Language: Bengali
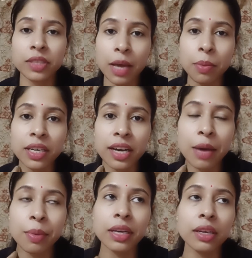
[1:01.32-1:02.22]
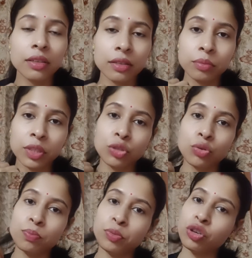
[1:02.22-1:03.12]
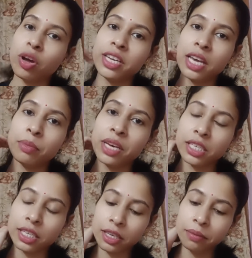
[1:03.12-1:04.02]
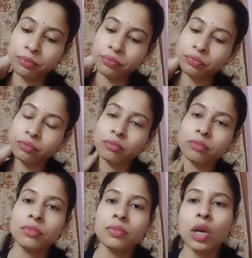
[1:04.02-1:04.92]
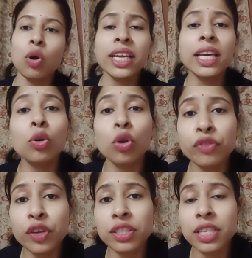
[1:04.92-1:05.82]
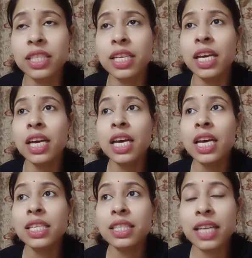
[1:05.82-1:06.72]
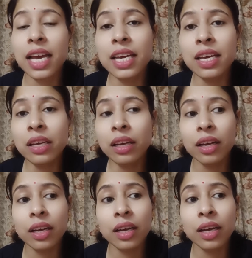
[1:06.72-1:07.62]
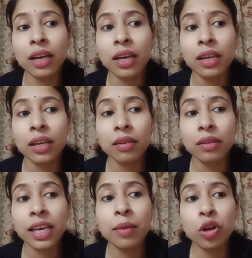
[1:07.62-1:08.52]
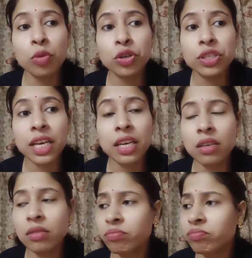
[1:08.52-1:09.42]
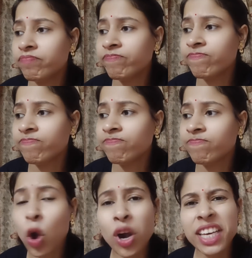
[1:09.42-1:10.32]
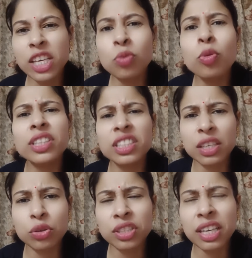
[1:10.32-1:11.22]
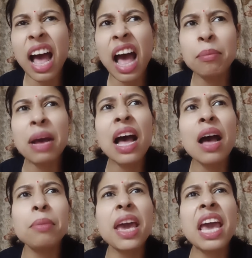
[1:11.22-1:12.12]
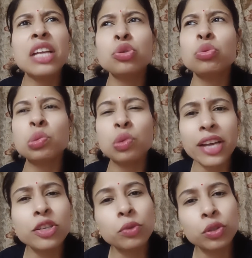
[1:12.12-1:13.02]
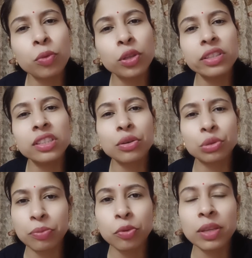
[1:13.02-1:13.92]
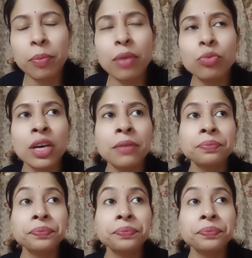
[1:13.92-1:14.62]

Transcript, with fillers: সাইবার ক্রাইমের কিছু বিষয় নিয়ে আমি এসেছি অনেকেই কৈফিয়ত চাইছে যেই কি বলবো যেই অনেক কিছু বলতে ইচ্ছা করছে খা মা বে চু এই সমস্ত বলতে ইচ্ছা করছে বলতে পারবো না